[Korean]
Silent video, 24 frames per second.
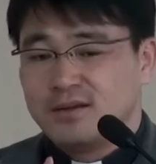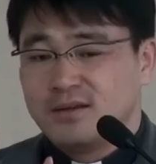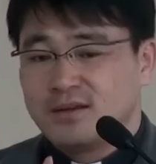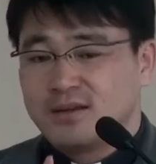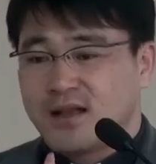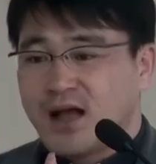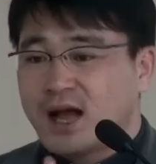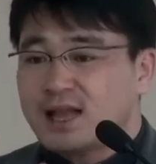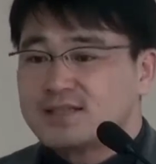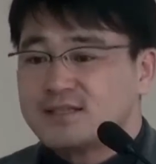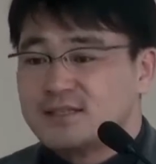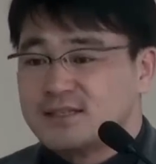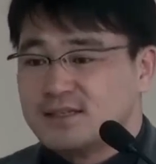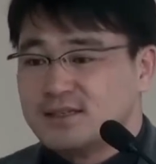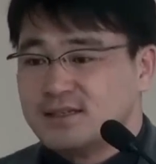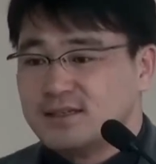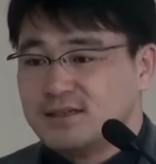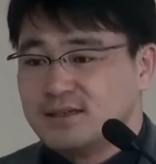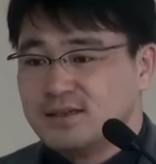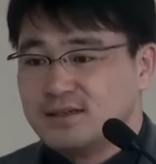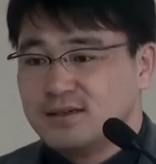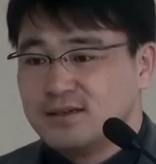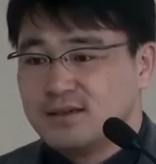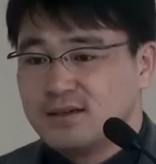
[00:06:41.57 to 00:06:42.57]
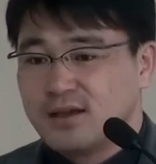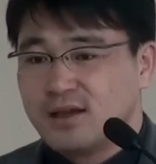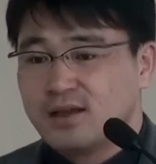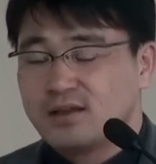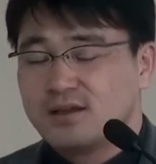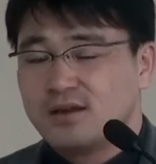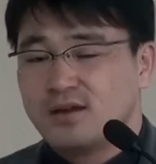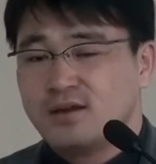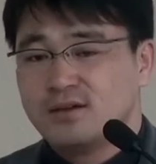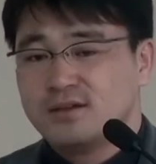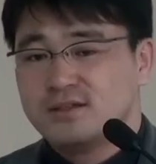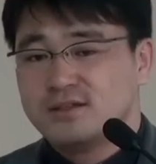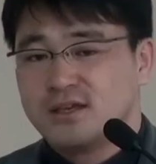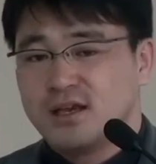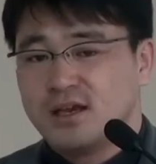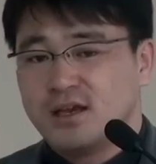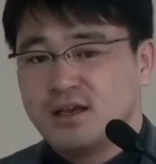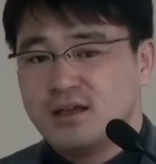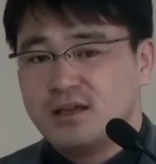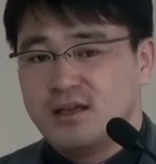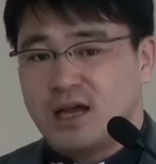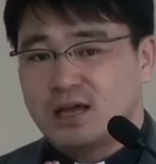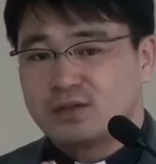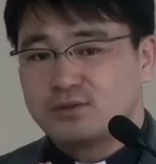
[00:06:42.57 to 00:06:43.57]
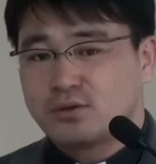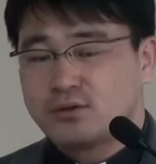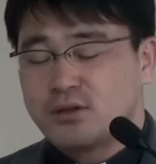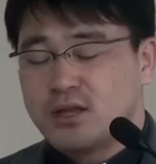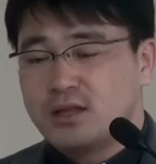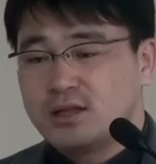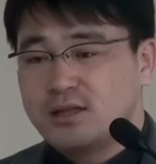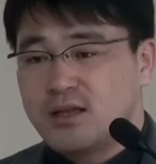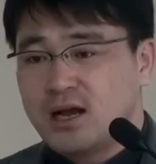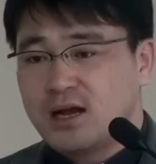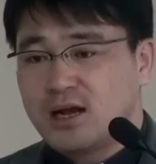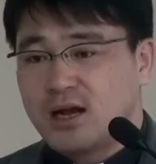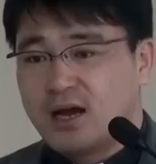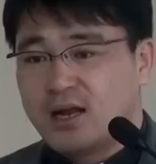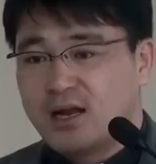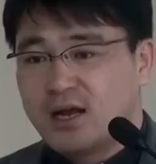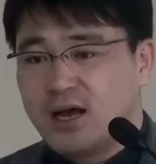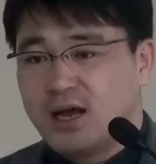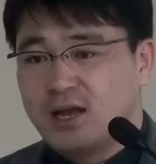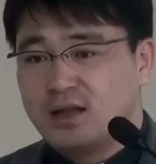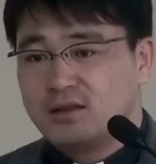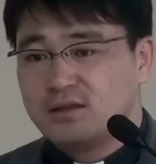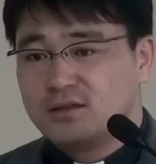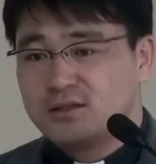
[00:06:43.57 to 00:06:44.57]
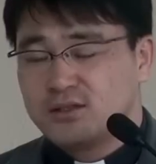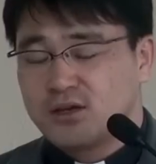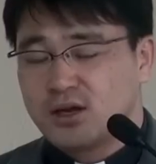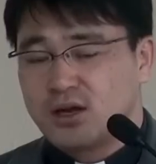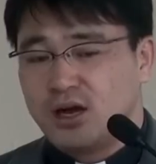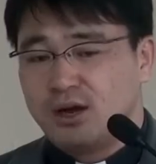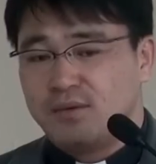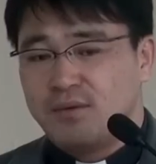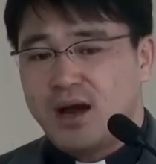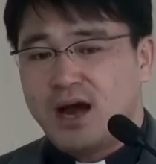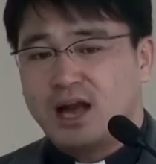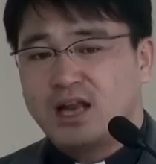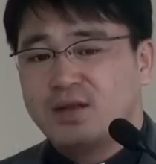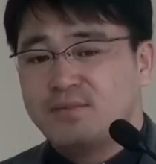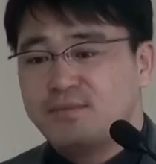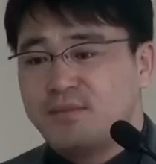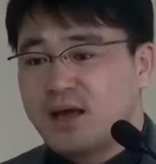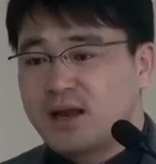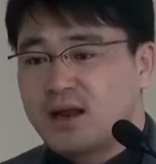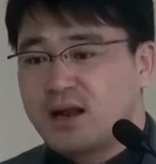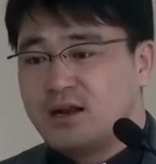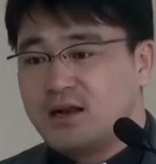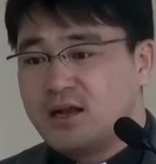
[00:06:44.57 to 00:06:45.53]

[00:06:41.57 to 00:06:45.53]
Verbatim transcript: 까지 그래서 이제 약속된 땅 가난처럼 한인 나라를